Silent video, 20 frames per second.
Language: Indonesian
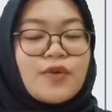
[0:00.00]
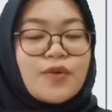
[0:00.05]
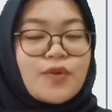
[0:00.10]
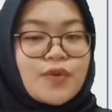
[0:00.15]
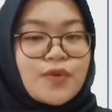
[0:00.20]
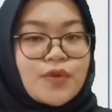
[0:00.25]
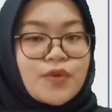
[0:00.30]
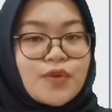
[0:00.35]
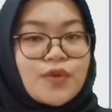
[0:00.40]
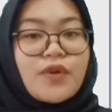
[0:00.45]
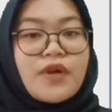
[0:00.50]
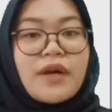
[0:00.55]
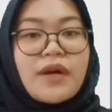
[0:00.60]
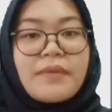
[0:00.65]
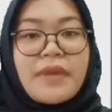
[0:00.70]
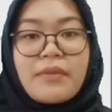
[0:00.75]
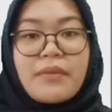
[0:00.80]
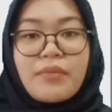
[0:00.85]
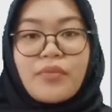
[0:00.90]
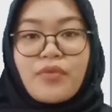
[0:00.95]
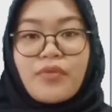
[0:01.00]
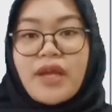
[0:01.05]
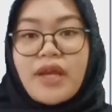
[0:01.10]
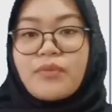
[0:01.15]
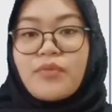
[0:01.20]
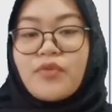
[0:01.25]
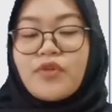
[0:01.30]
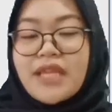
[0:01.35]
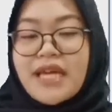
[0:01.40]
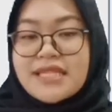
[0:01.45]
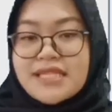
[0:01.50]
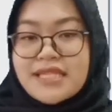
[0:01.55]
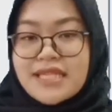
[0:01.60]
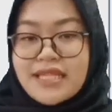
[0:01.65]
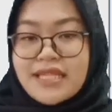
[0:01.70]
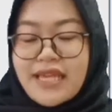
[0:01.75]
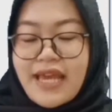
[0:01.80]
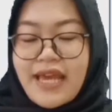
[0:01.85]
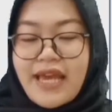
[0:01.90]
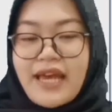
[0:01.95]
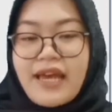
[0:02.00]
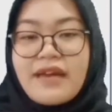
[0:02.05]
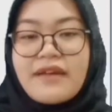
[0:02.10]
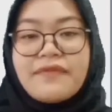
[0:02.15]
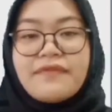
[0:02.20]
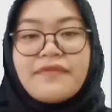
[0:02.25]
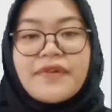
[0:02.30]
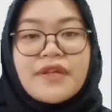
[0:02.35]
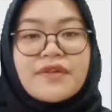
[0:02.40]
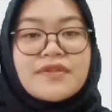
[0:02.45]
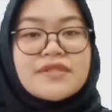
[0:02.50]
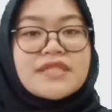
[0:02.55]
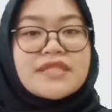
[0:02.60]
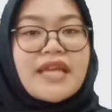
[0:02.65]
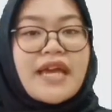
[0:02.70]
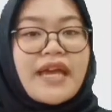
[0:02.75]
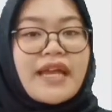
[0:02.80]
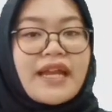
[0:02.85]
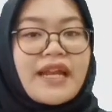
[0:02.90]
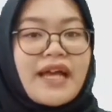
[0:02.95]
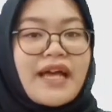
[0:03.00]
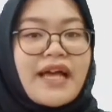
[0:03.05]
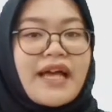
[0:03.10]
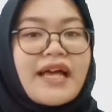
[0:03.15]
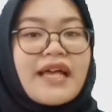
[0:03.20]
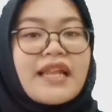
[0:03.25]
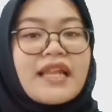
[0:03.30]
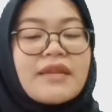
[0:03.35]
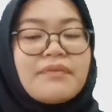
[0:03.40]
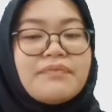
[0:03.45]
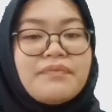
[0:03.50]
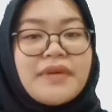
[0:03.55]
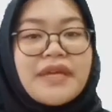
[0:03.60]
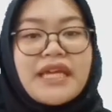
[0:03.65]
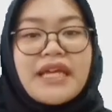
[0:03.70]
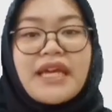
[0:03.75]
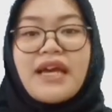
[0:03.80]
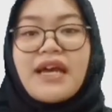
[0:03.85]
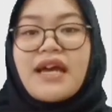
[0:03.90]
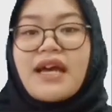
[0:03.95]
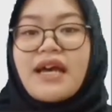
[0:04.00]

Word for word: Untuk kemampuan mutasinya, virus DNA lebih